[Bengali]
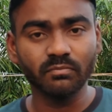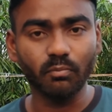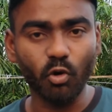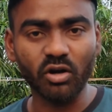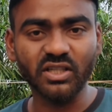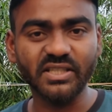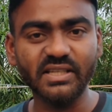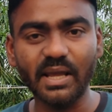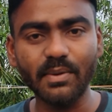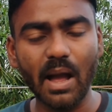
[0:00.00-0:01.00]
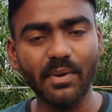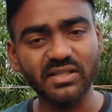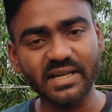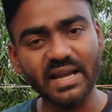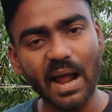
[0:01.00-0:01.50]
ব্লগটা সেদিনকে আমি আমার
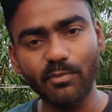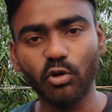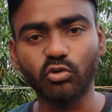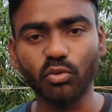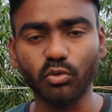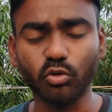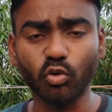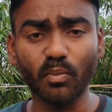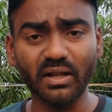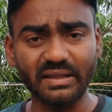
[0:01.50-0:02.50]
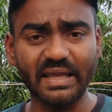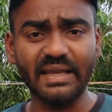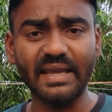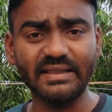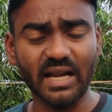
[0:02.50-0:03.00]
চ্যানেলে আপলোড করবো তো তোমরা
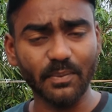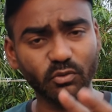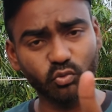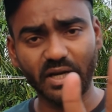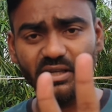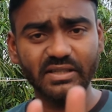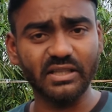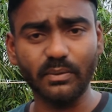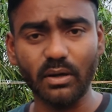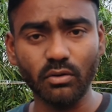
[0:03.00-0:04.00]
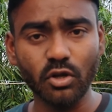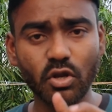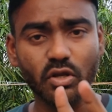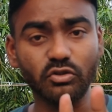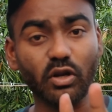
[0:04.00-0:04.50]
দেখে তারপর দু তারিখে যেতে পারো
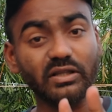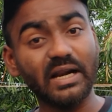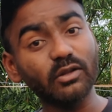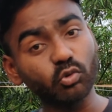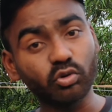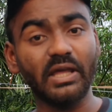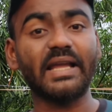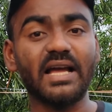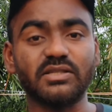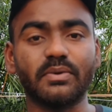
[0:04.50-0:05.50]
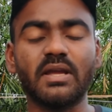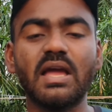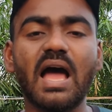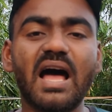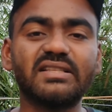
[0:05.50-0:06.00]
যারা দূর থেকে আসবে
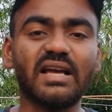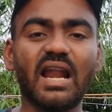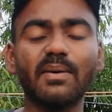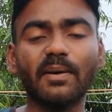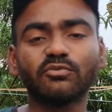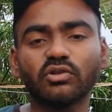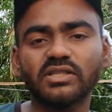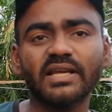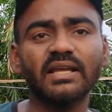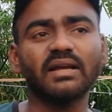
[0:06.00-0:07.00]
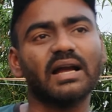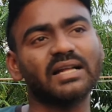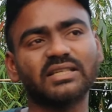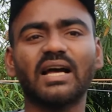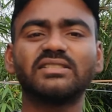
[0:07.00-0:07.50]
আর যারা ভাবছো যে
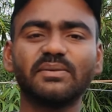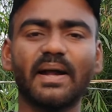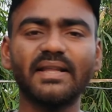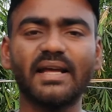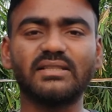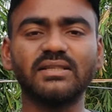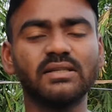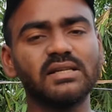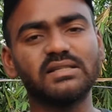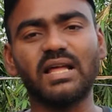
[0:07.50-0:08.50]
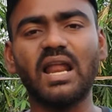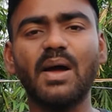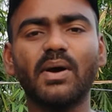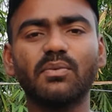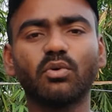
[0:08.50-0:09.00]
কাছাকাছি বাড়ি আছে তারা
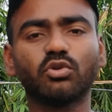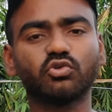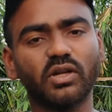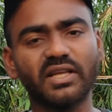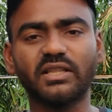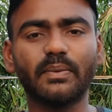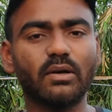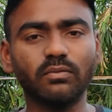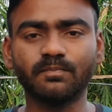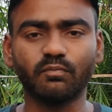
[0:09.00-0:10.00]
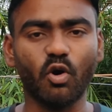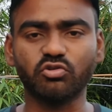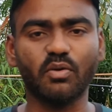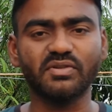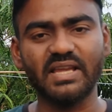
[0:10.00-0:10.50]
আমার মতো চলে যেতে পারো বক্স
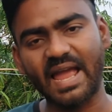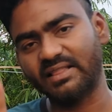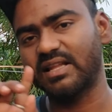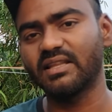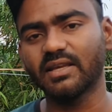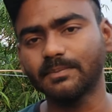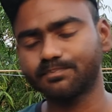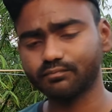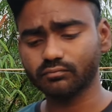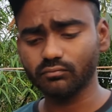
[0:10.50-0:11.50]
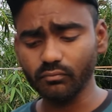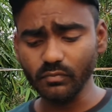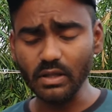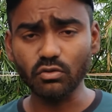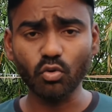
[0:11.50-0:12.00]
অফিসে এক তারিখে
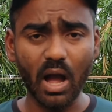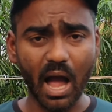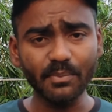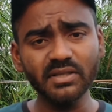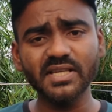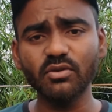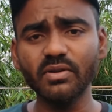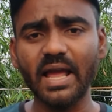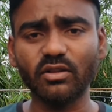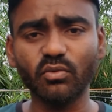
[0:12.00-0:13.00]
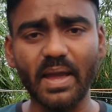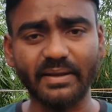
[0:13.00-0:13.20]
তো আমি জেনুইন একদম এক